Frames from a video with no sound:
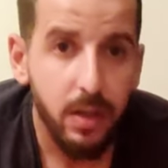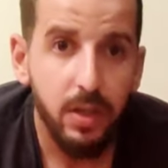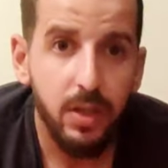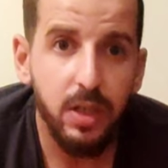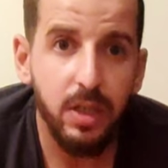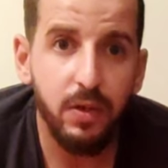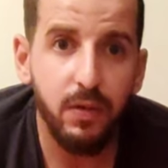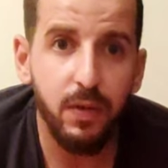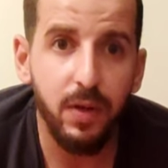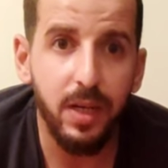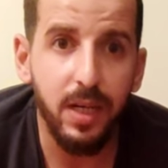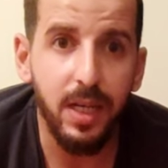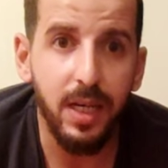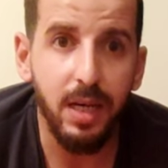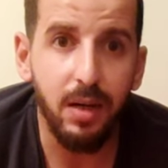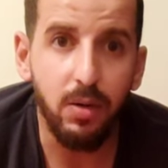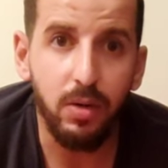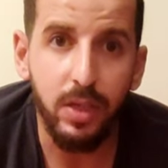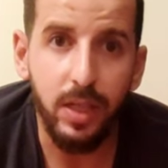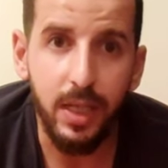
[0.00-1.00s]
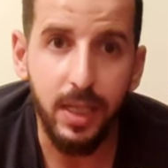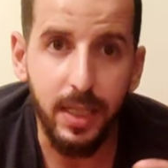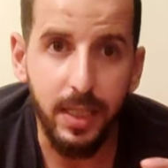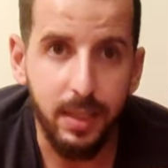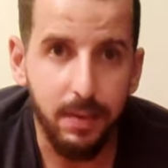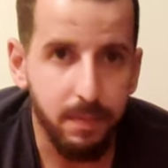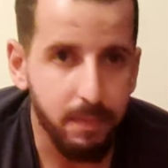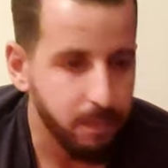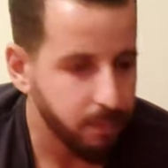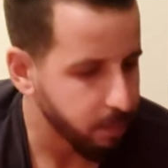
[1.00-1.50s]
جيت في الليل
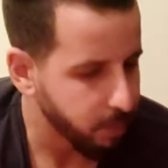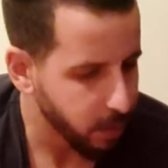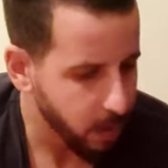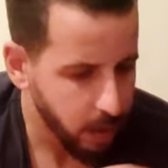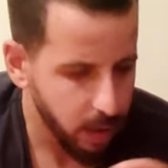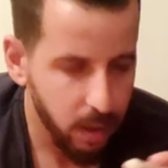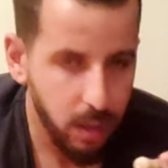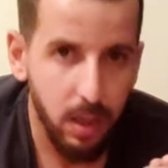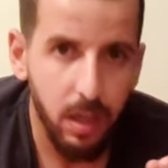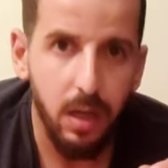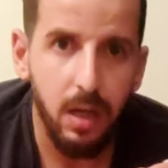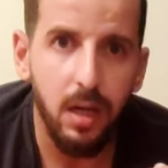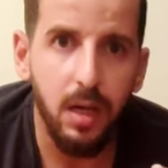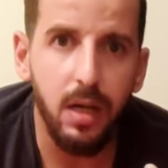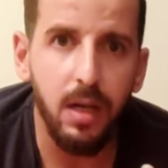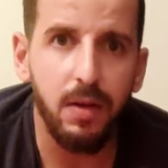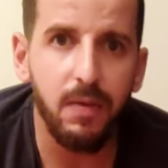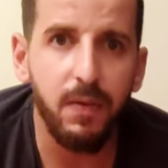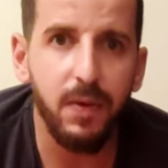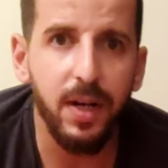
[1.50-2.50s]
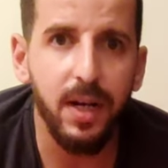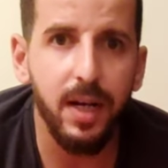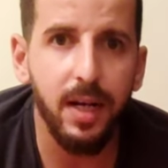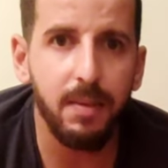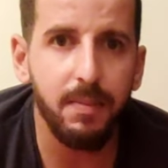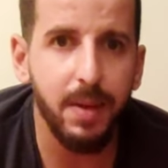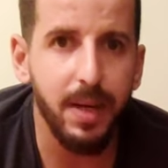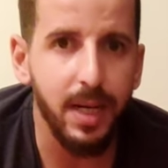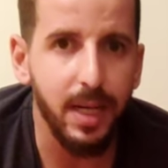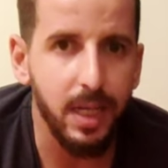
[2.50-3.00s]
عاوتاني
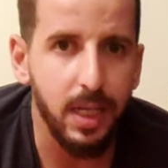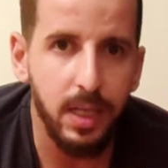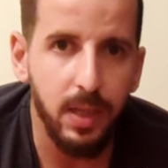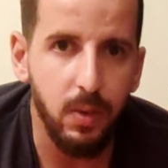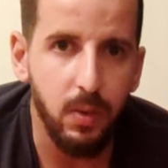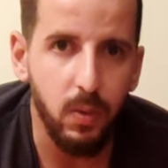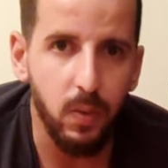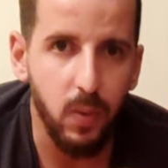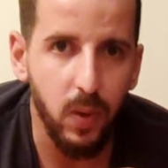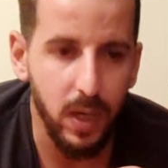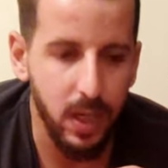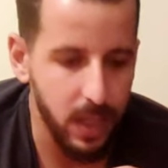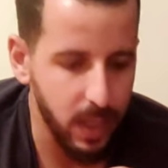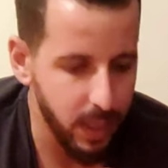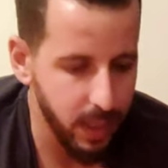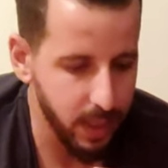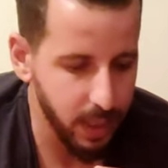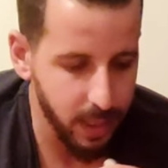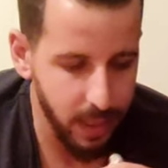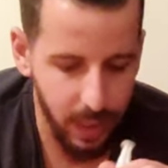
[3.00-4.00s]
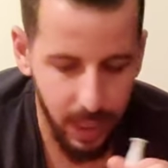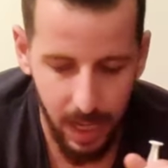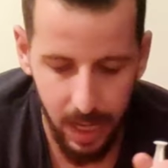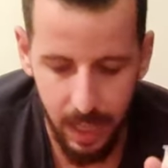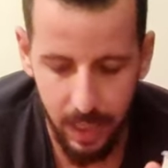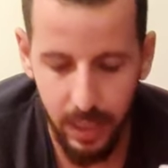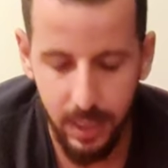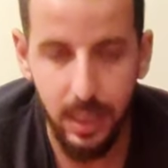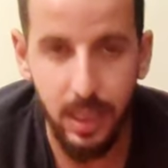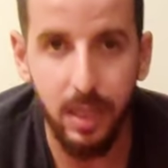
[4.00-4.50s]
الفرخ باقي هو هذاك
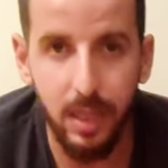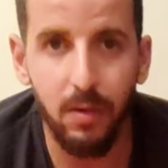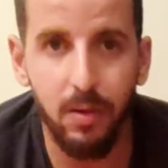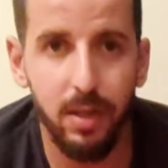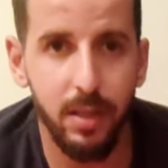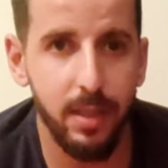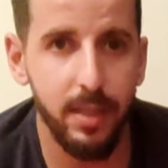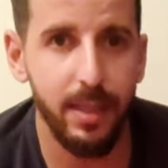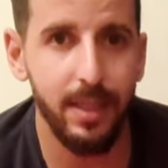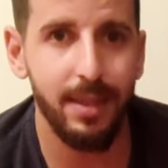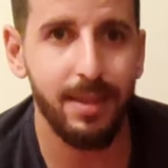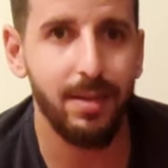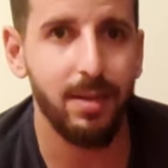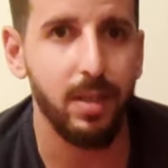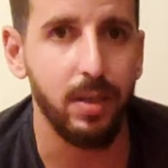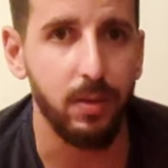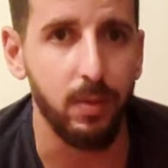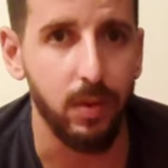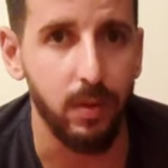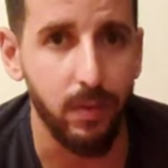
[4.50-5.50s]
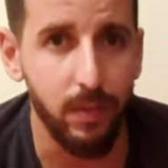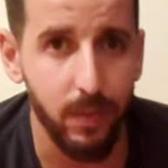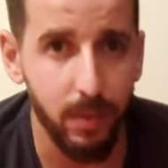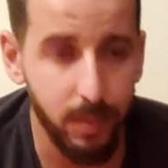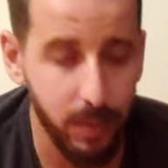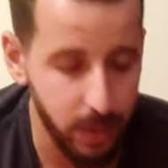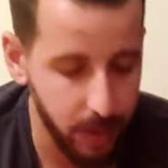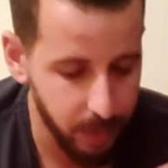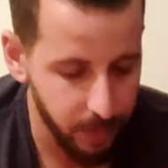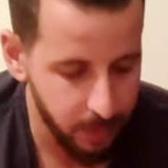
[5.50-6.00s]
الحاله ديالو كتزيد تسول
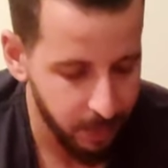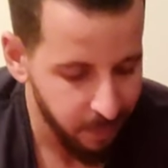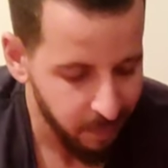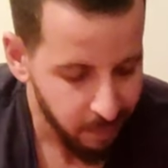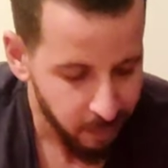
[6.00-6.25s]
فهمتي